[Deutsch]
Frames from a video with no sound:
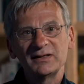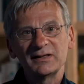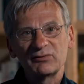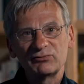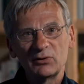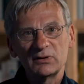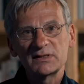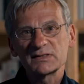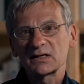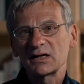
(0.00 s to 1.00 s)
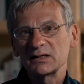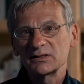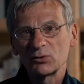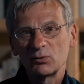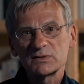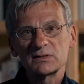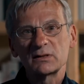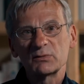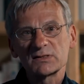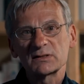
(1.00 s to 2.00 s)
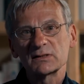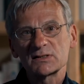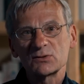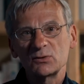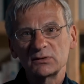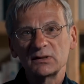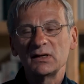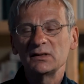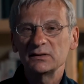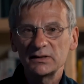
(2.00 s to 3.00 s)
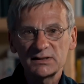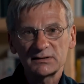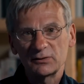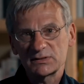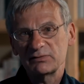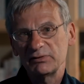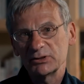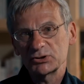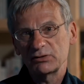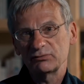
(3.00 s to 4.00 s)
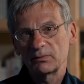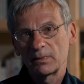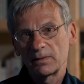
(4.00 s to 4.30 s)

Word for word: den Erfolg dieser grandiosen Demonstration nicht aus der Welt schaffen.